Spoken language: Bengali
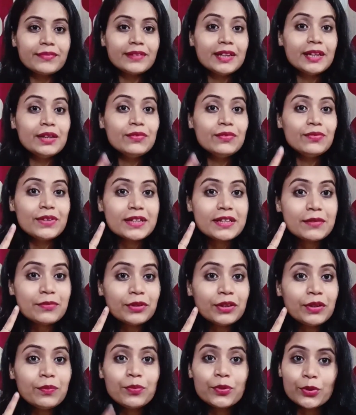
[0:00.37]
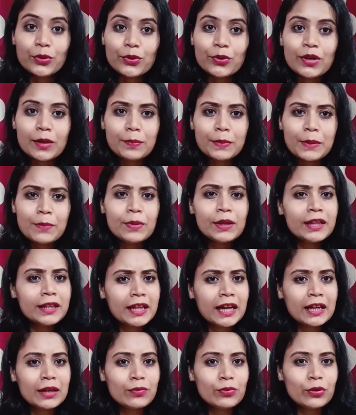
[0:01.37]
ফেসের মধ্যে ব্রণ আর পিম্পলের দাগে
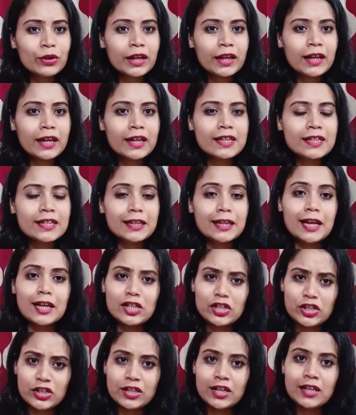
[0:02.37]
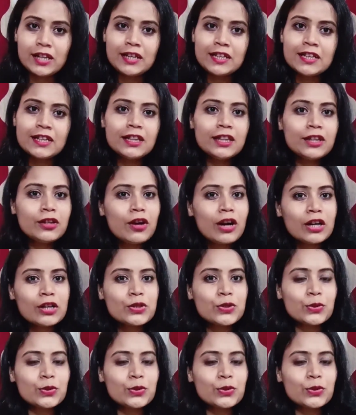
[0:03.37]
ভরে গেছে আর সেটা নিয়েই চিন্তিত আছো